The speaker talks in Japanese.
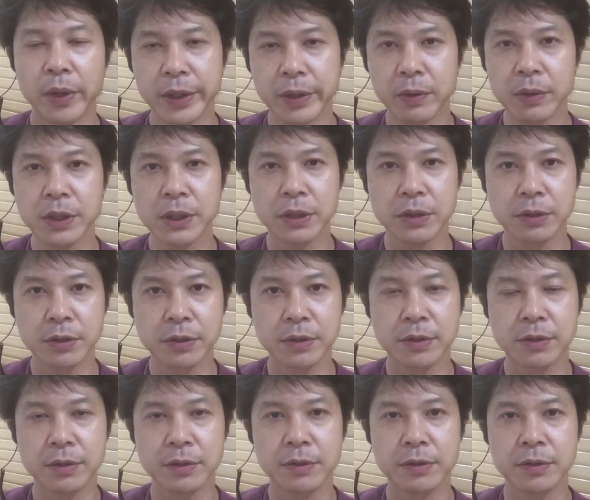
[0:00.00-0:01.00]
ホワイトニング
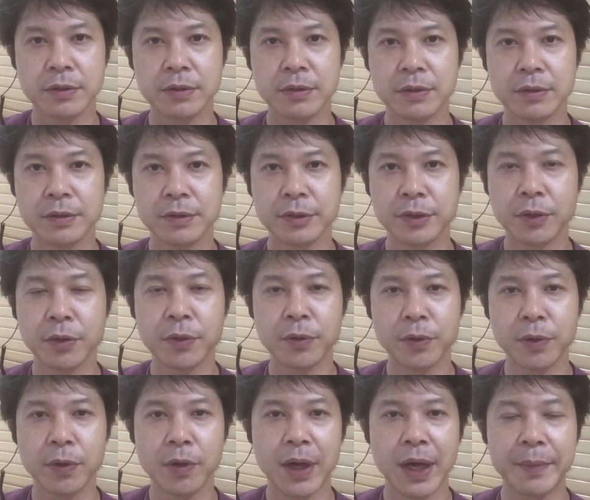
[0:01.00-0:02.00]
用
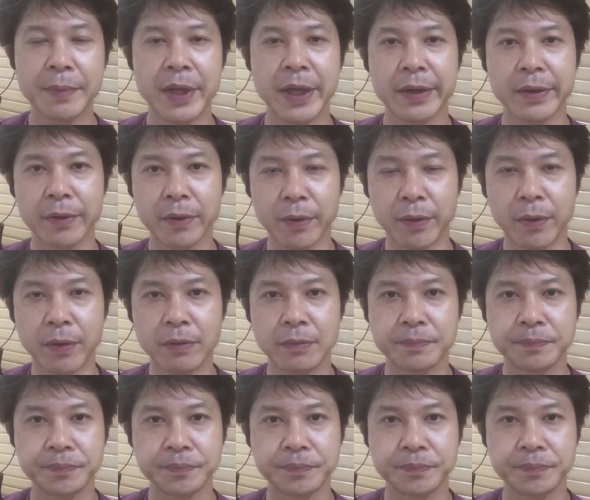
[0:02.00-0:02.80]
の歯磨き粉